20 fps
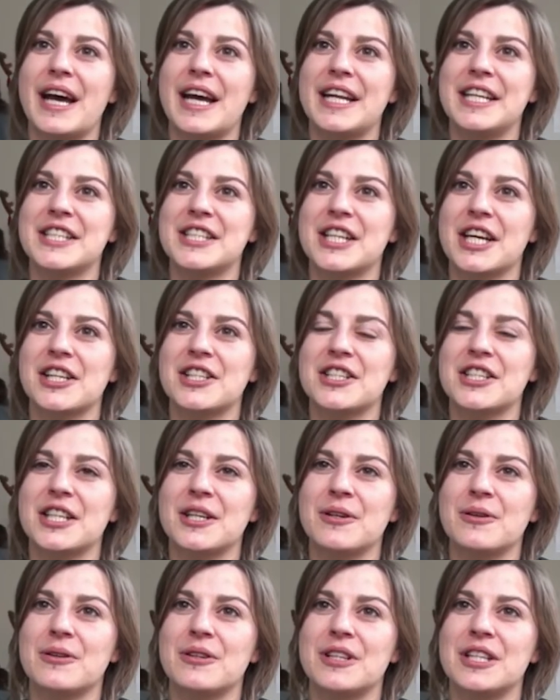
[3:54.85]
aller
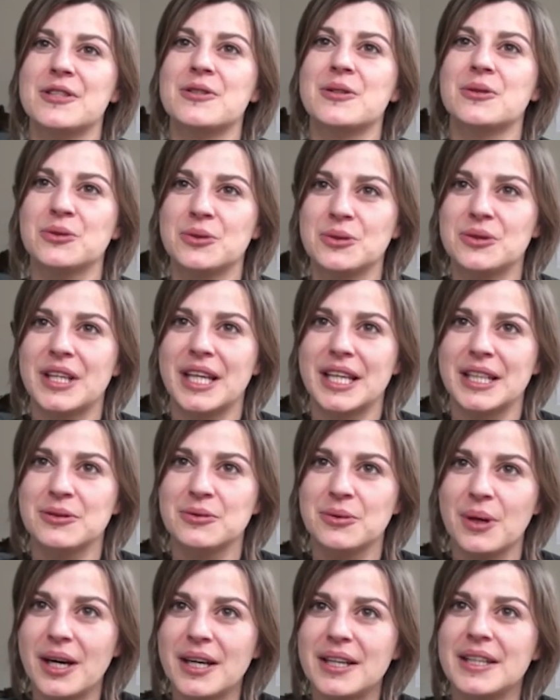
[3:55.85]
chercher les gens du
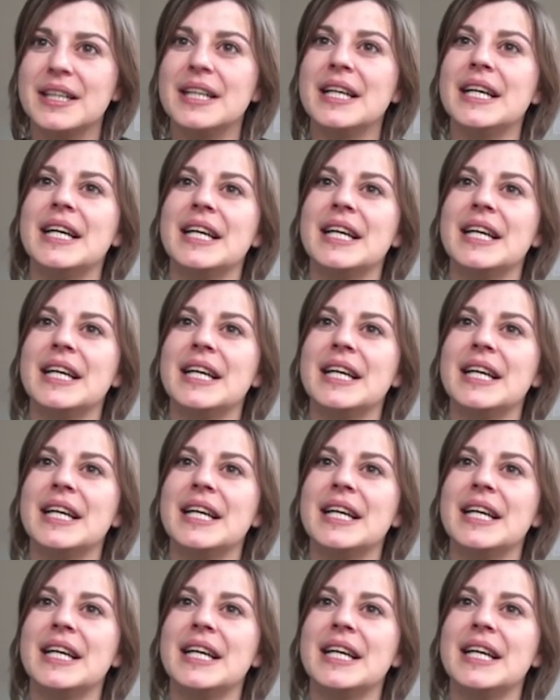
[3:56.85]
territoire